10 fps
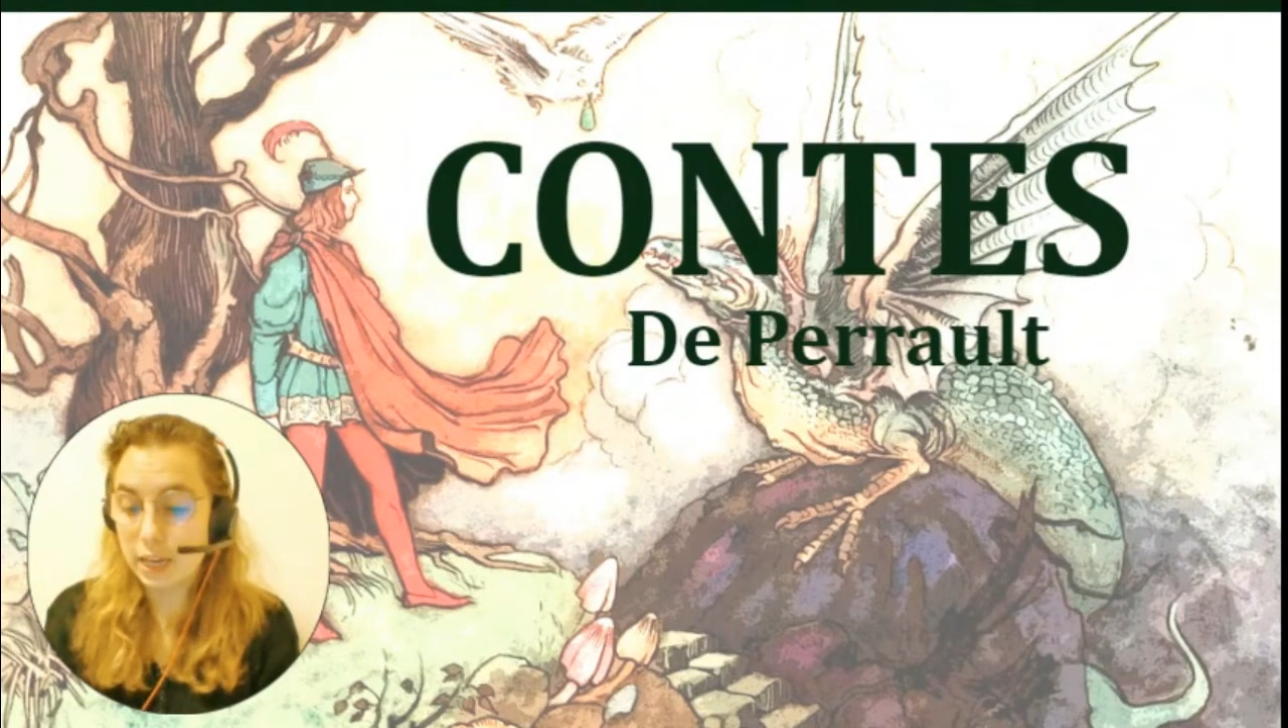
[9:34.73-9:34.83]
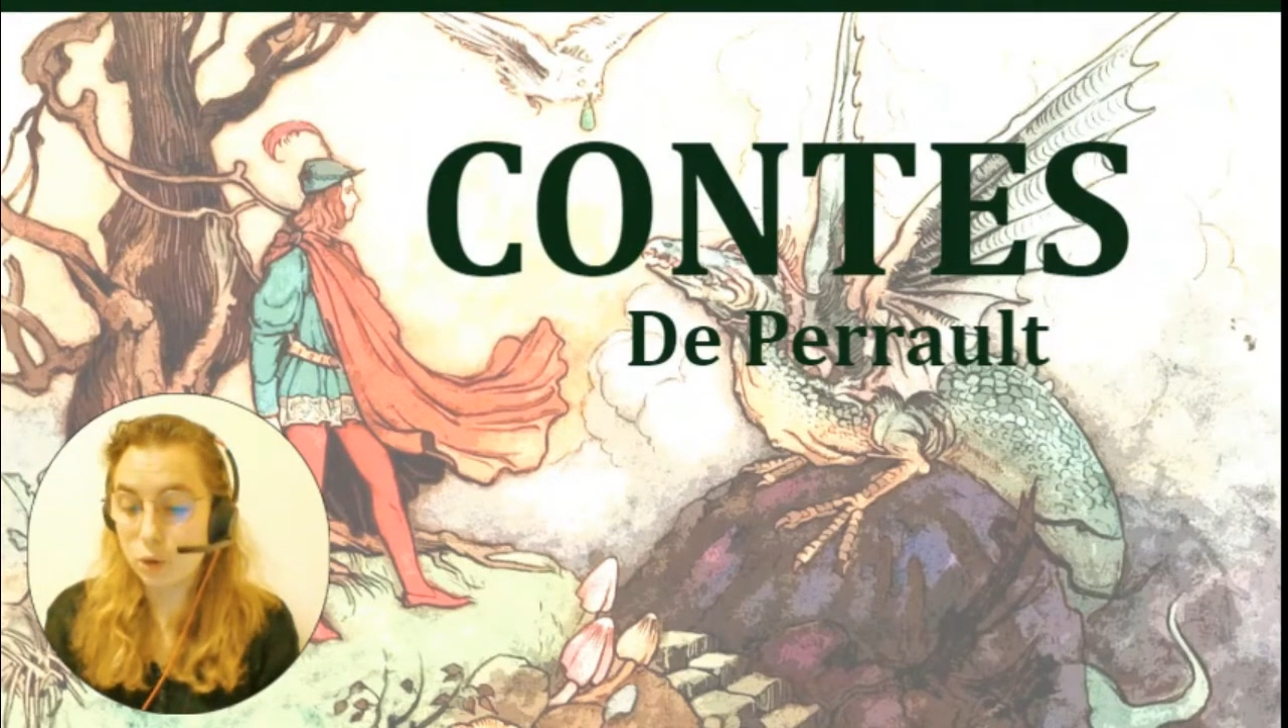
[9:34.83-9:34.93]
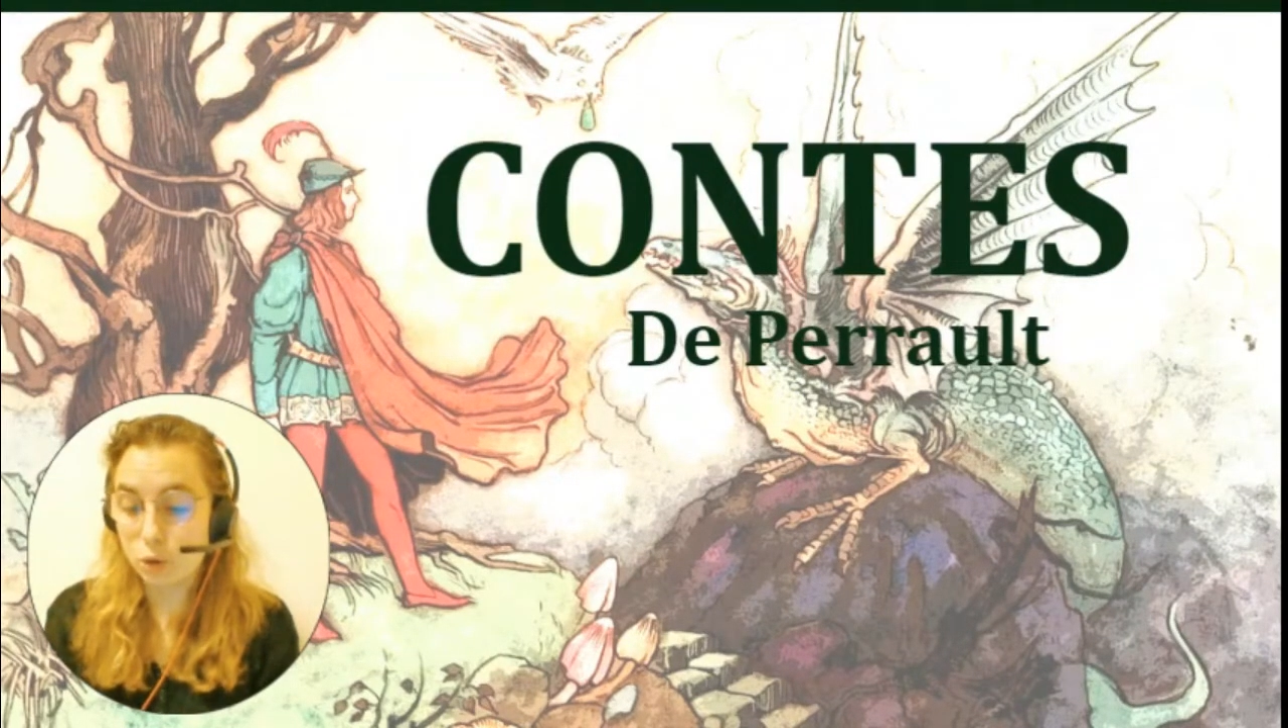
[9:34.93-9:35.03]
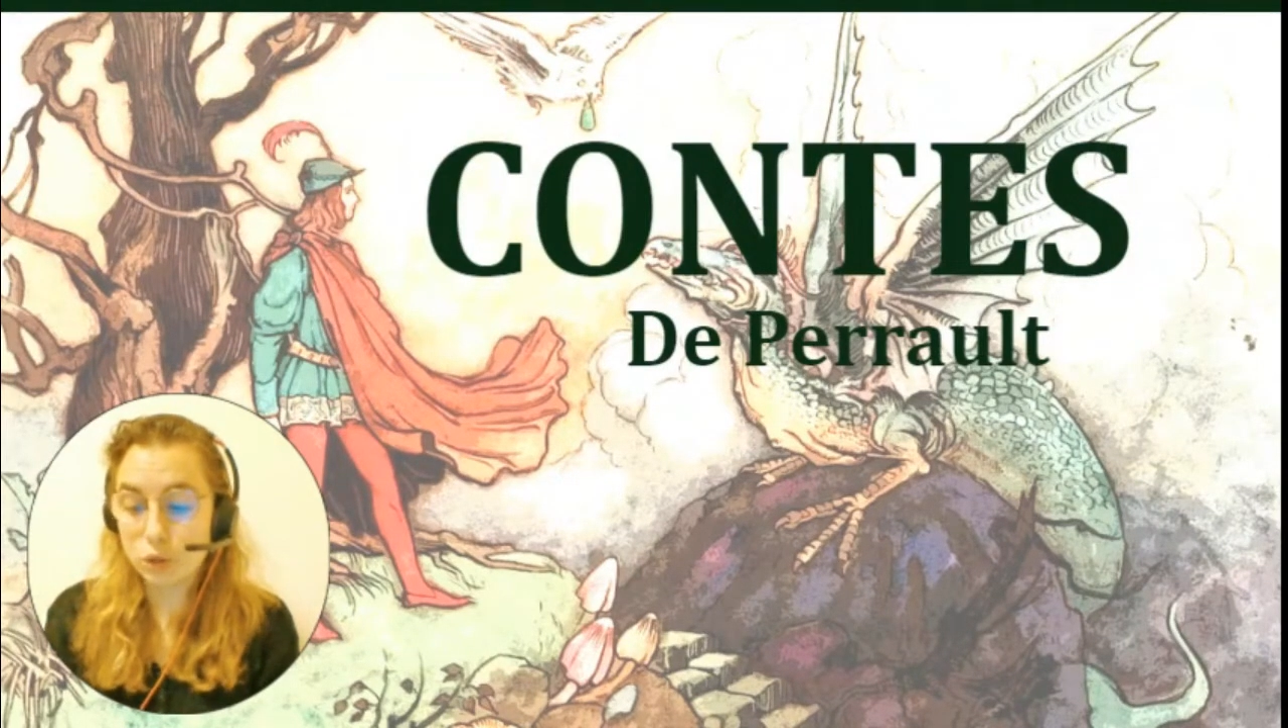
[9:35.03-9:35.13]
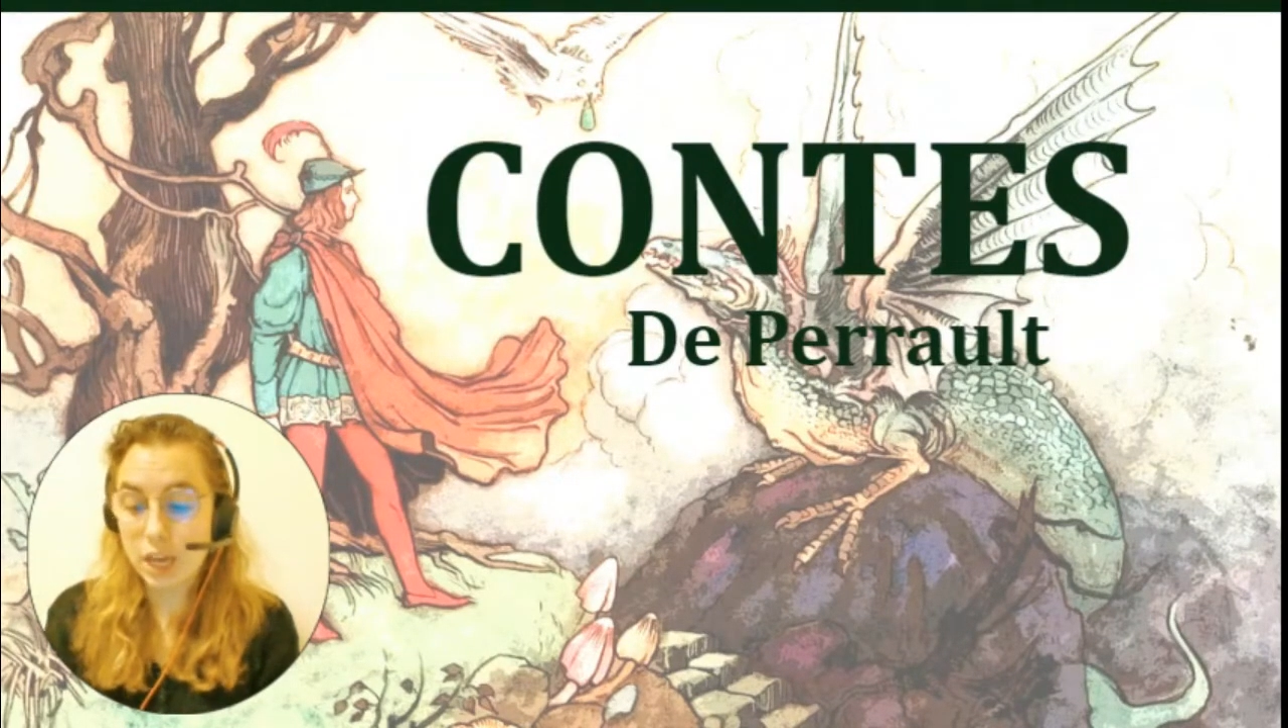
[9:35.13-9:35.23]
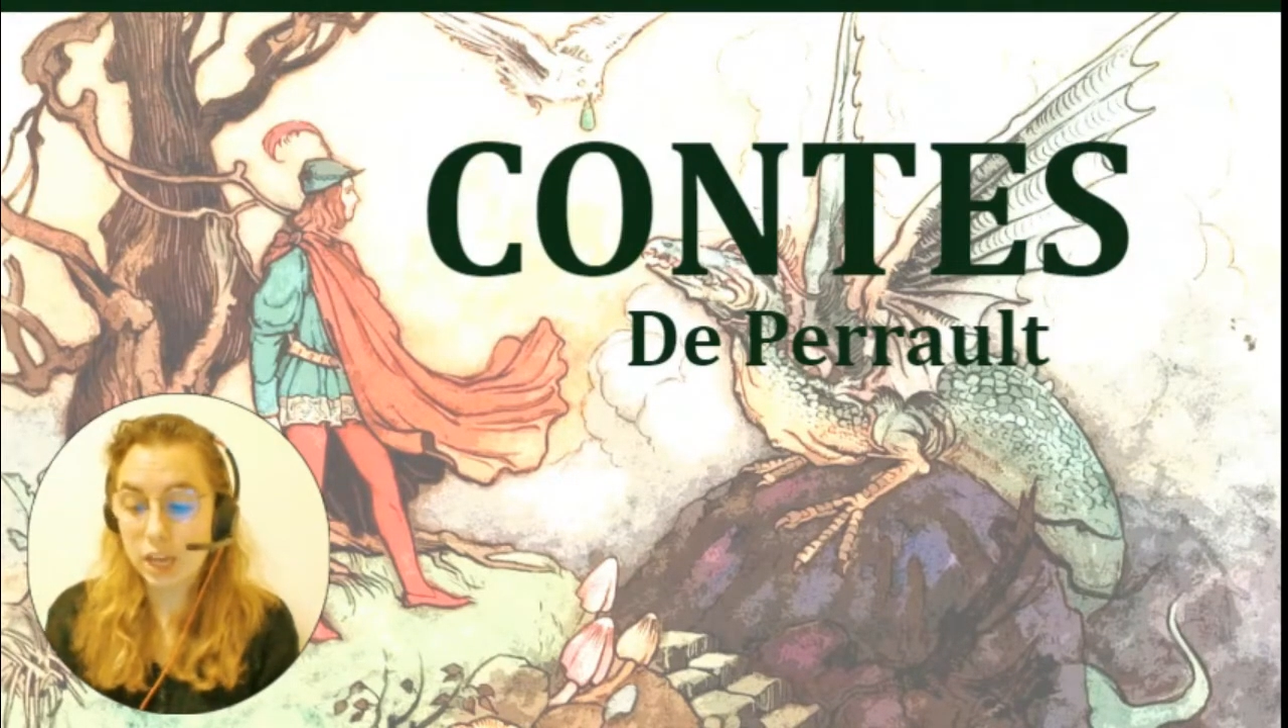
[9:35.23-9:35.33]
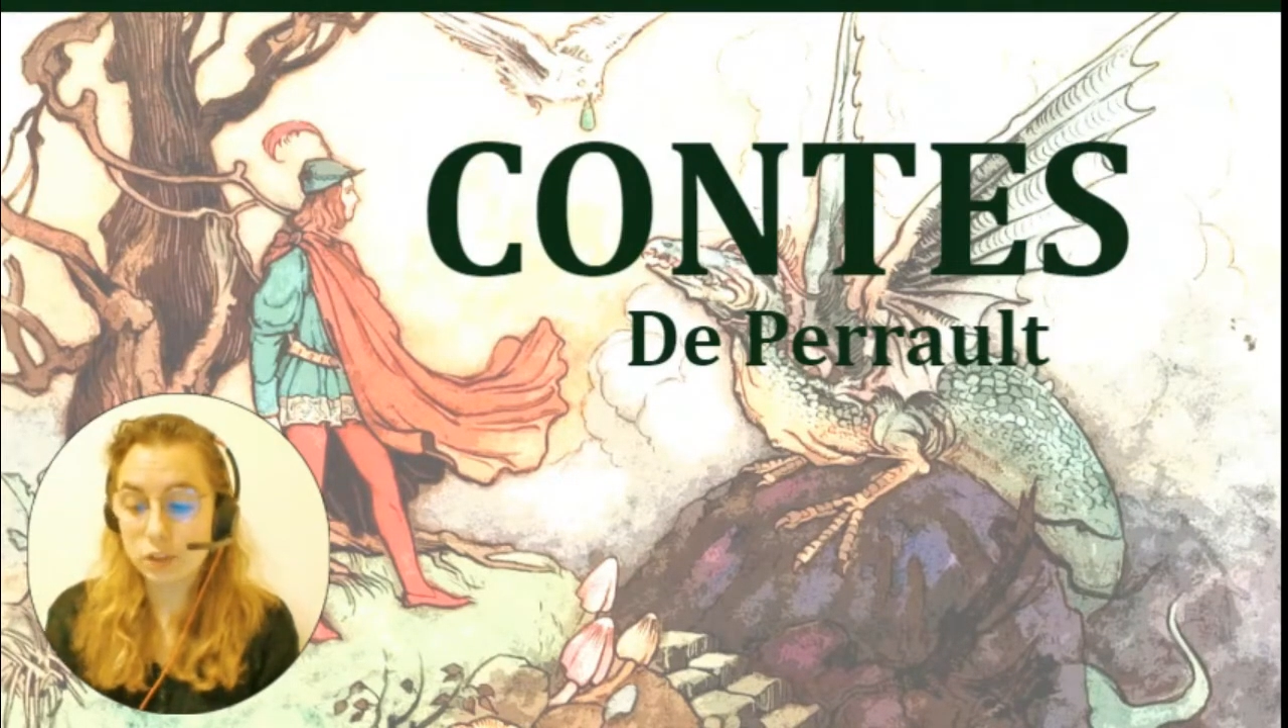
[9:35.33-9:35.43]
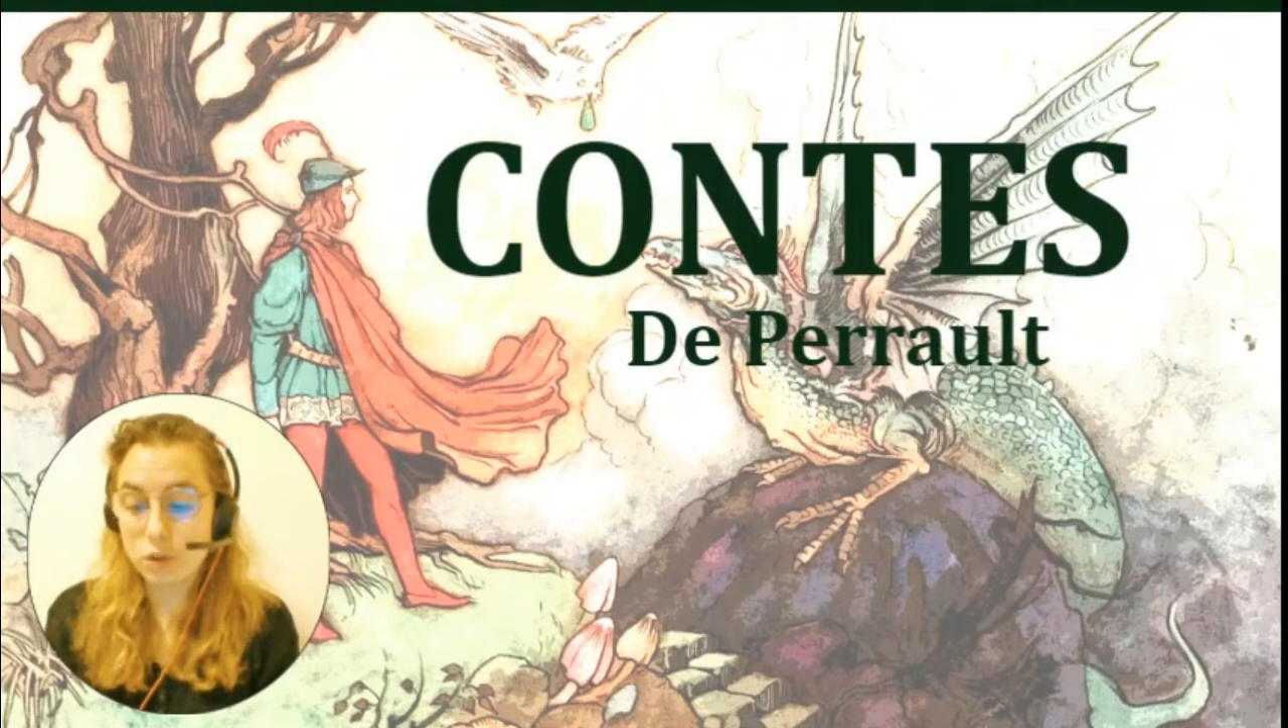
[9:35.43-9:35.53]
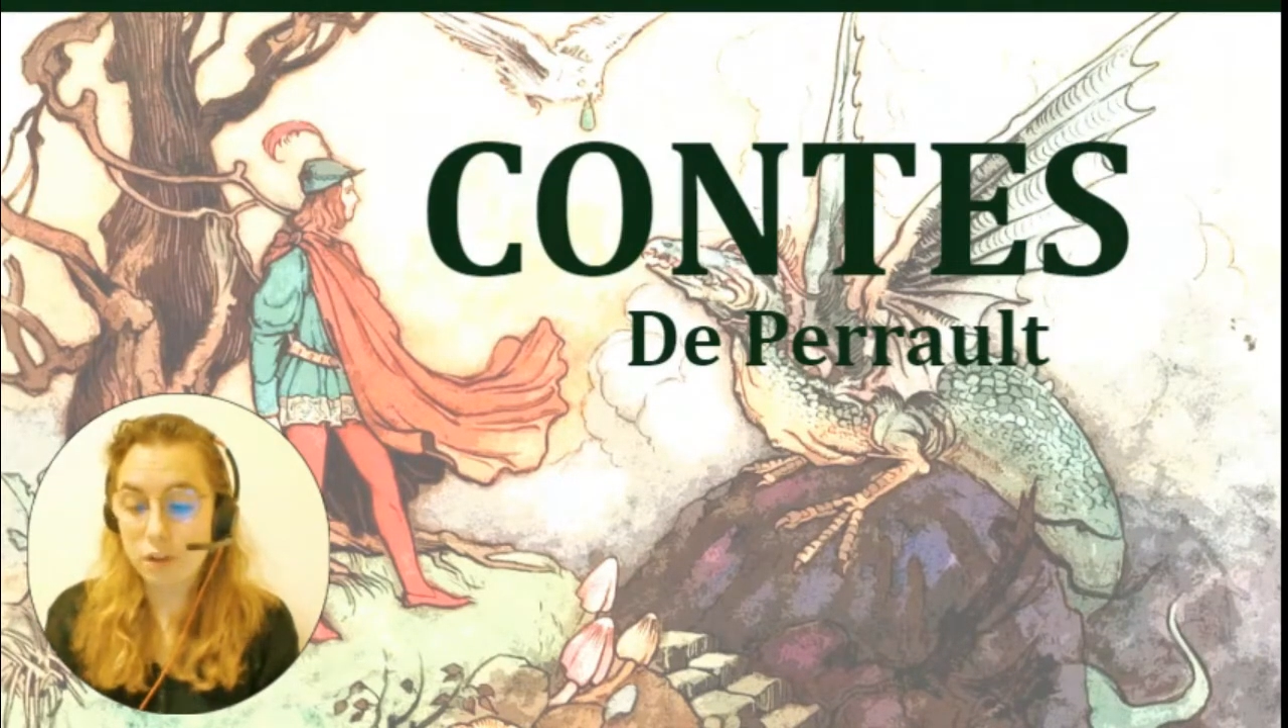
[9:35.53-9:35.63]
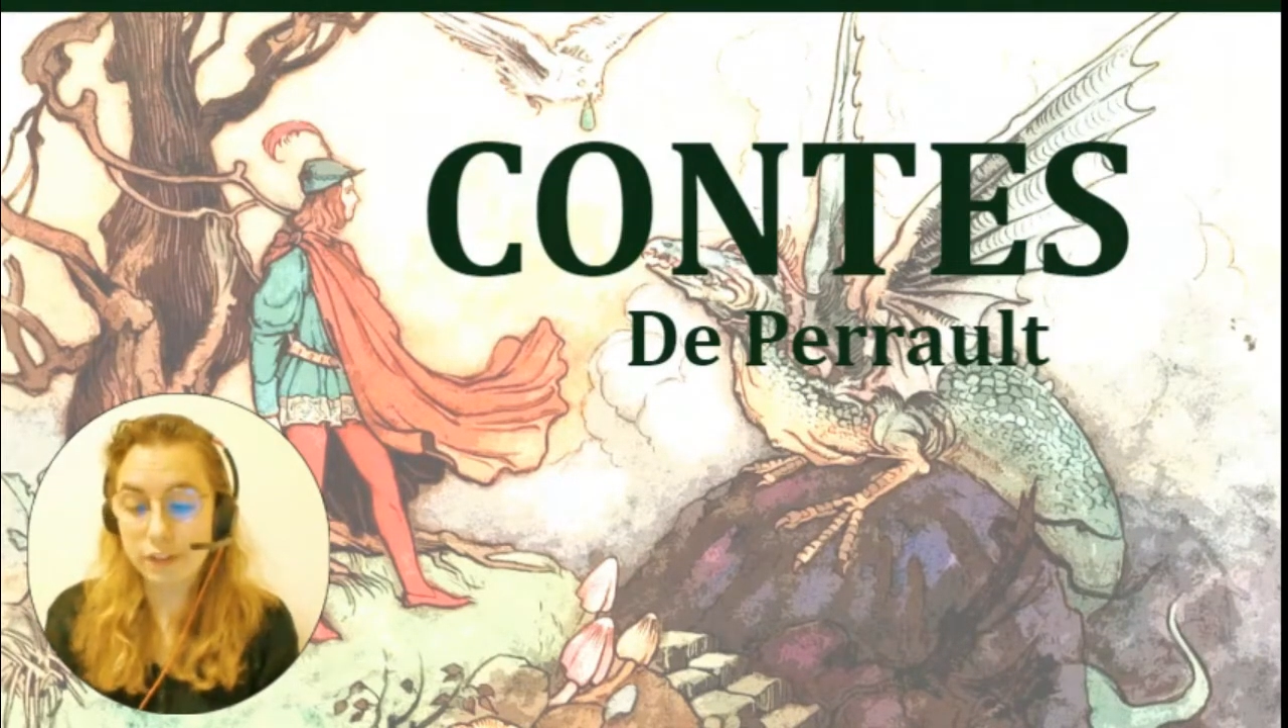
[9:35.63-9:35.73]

et le regardant